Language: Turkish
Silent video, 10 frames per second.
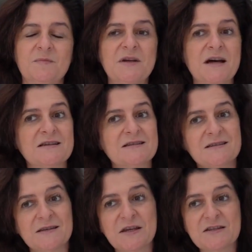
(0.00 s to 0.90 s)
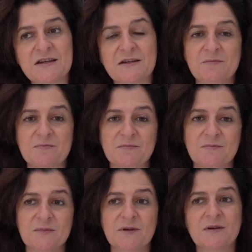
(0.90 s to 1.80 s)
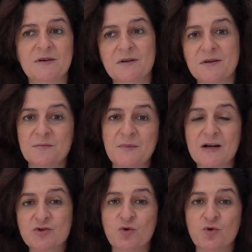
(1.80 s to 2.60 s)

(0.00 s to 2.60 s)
biraz yazarım. Bazı